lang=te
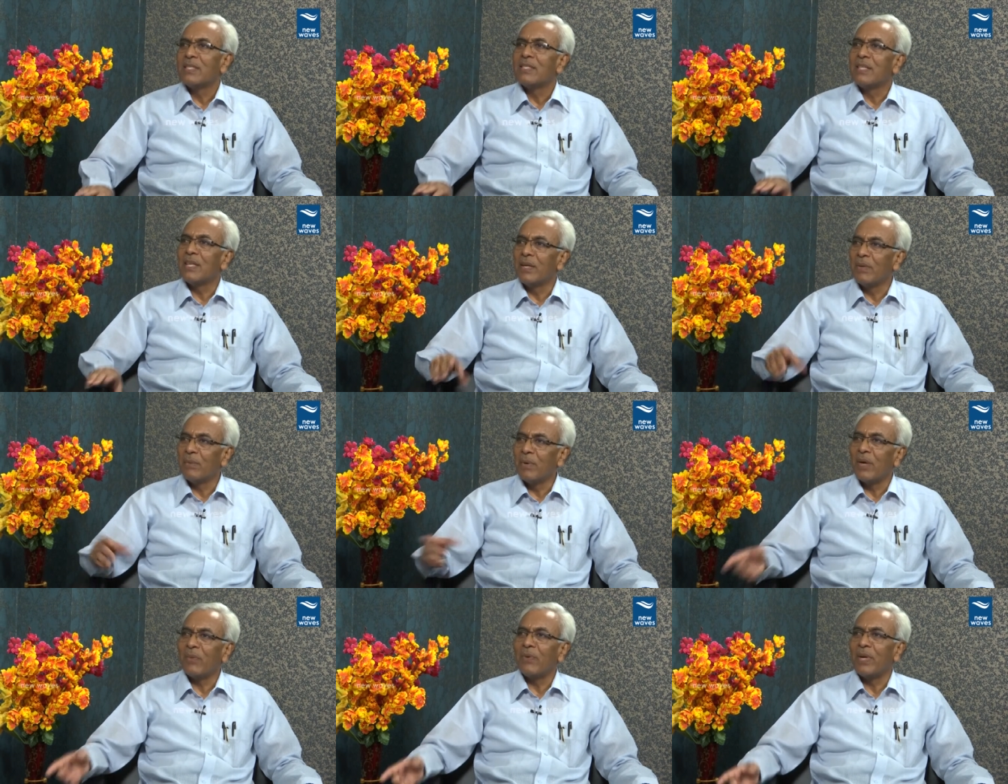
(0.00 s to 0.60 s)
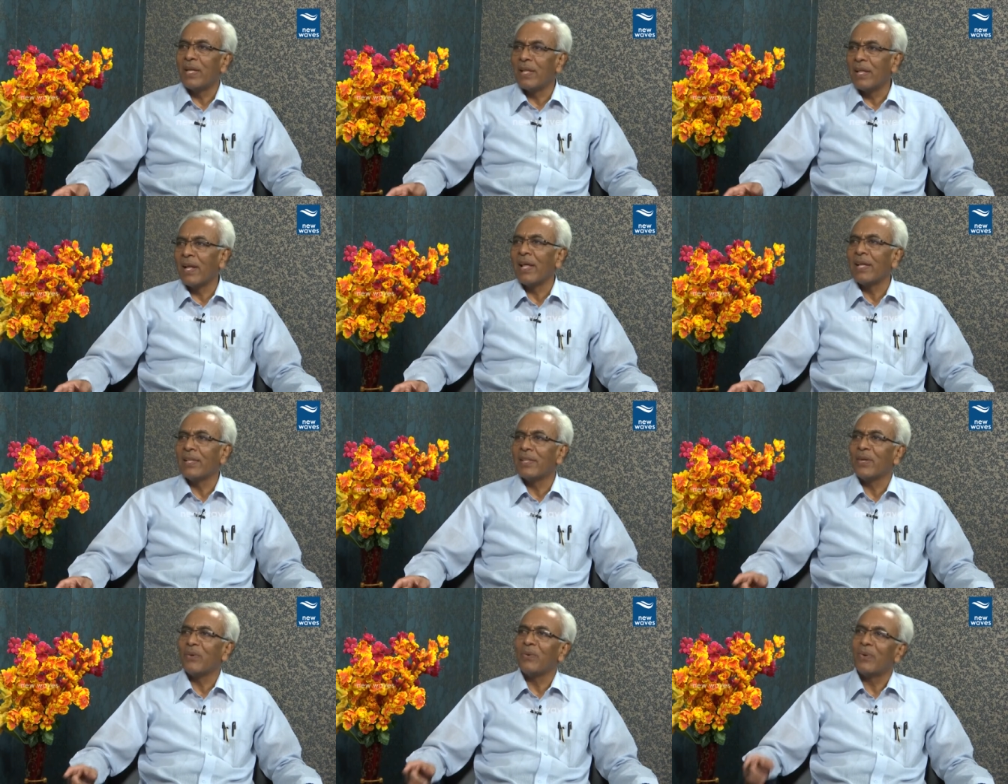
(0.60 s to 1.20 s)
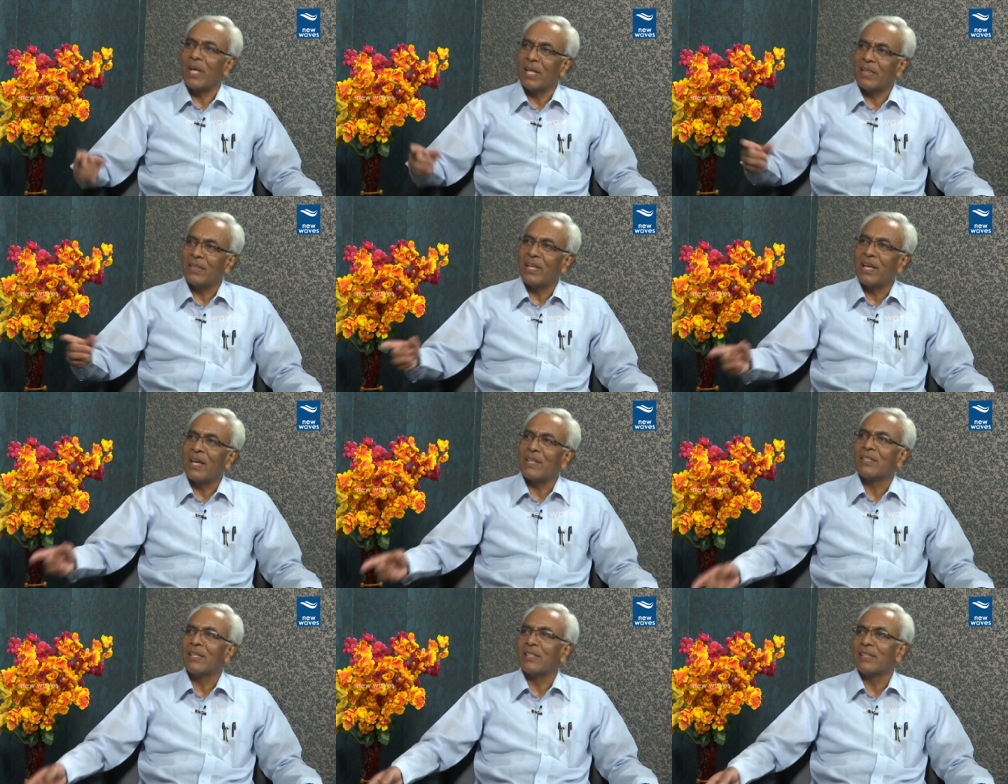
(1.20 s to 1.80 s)
సినిమా విడుదలైతే కూడా అంతే
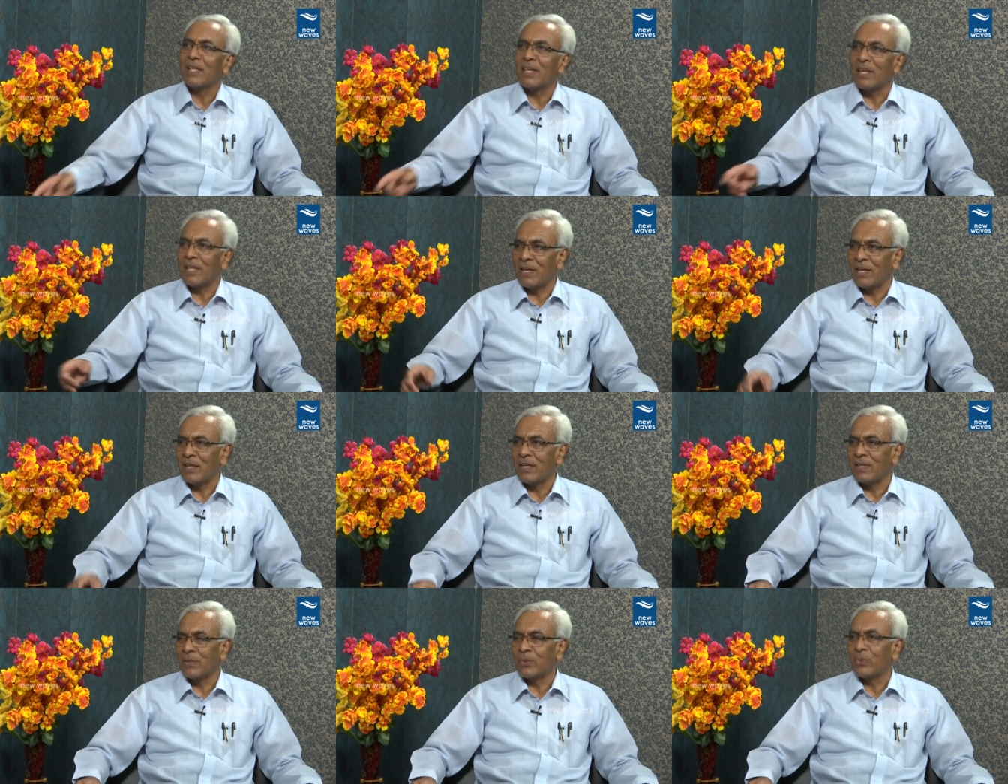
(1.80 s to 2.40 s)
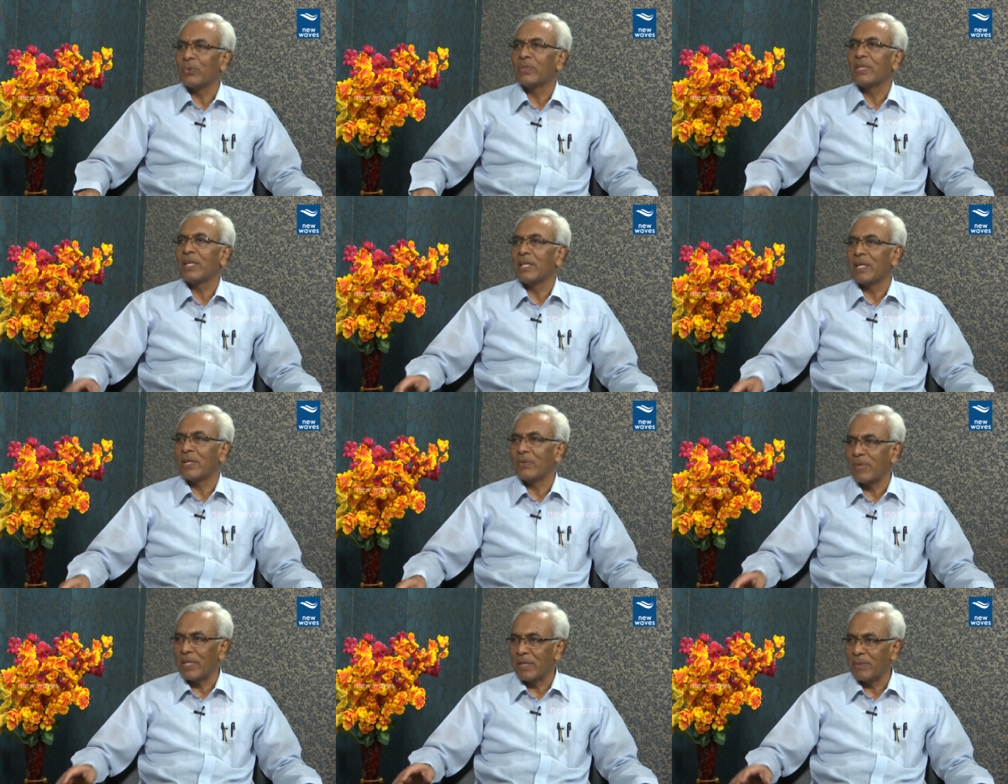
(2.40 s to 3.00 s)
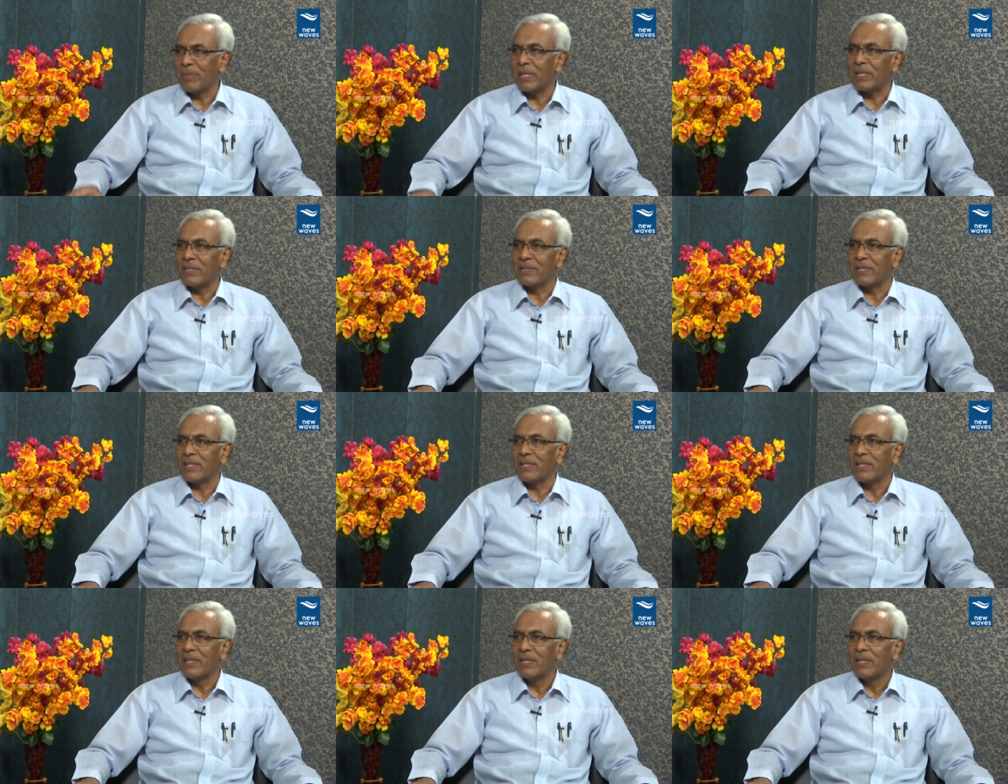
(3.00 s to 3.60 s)
ఆసక్తిగా చూసేటటువంటి
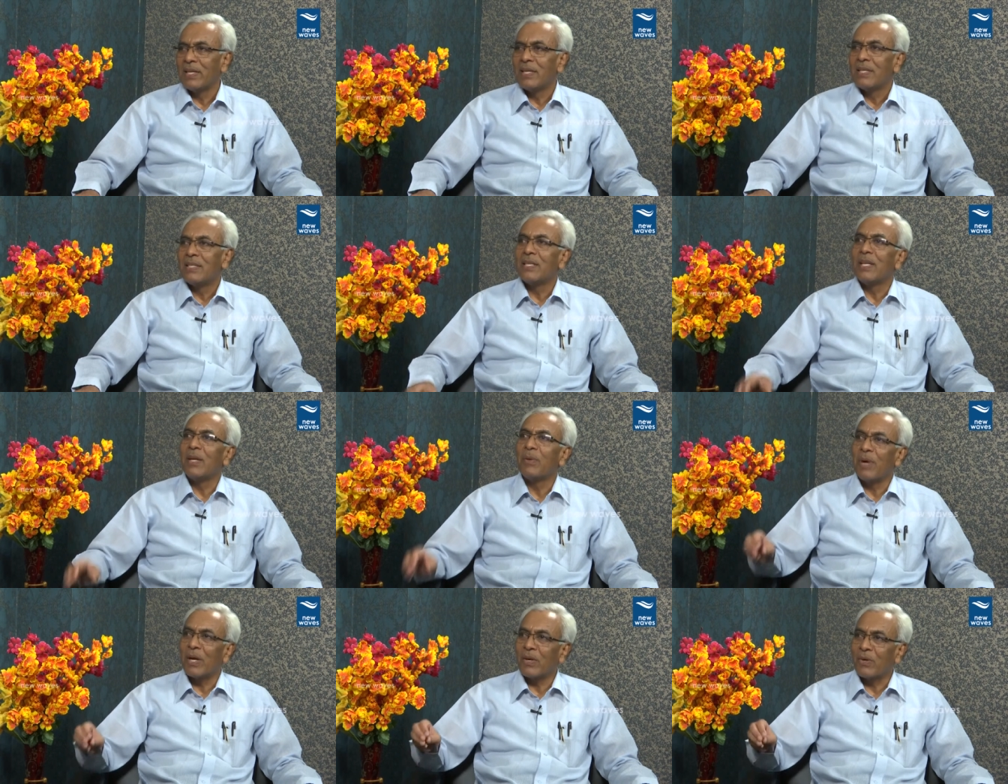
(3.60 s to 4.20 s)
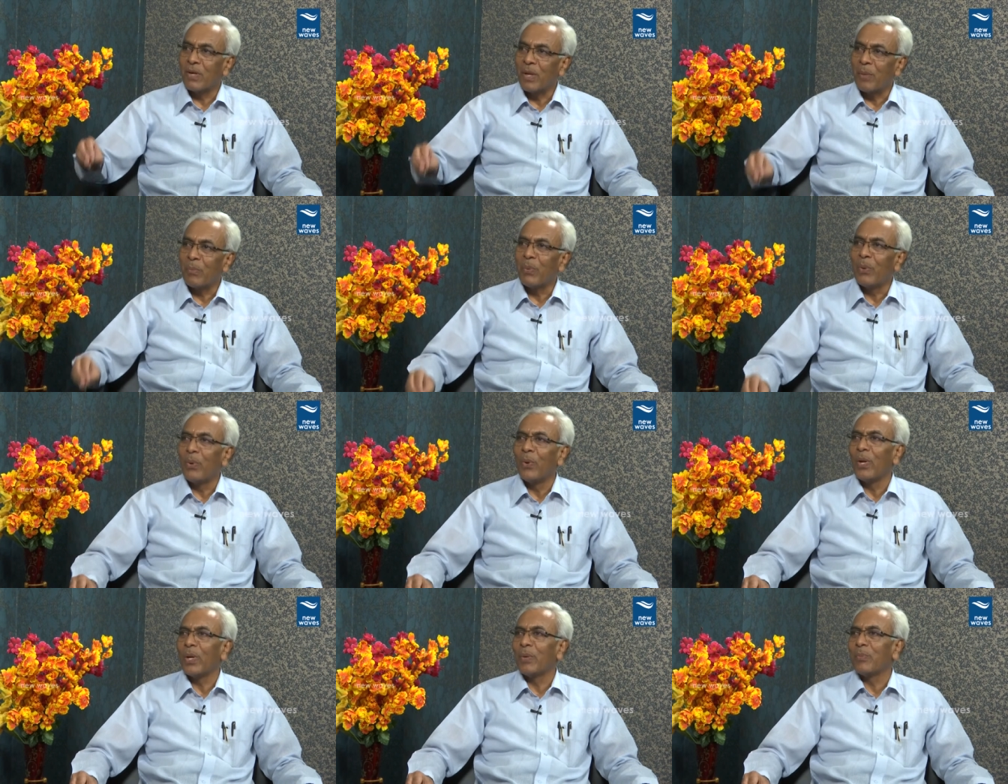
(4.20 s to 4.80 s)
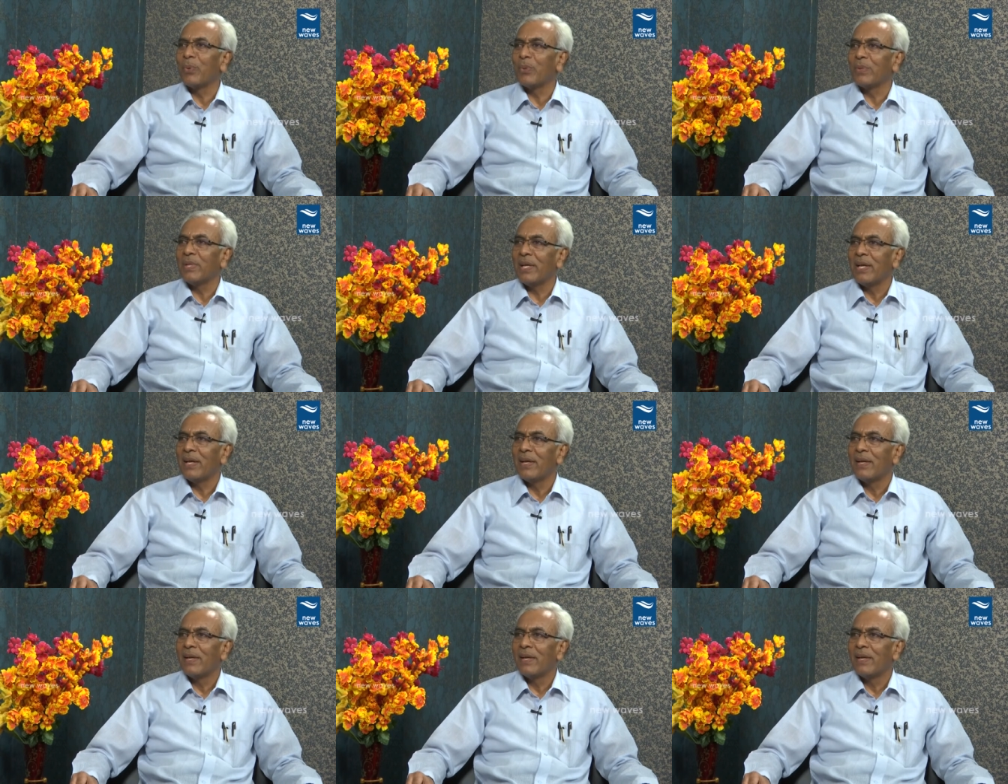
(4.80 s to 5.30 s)
పరిస్థితి సినిమాకు డబ్బులు లేకపోతే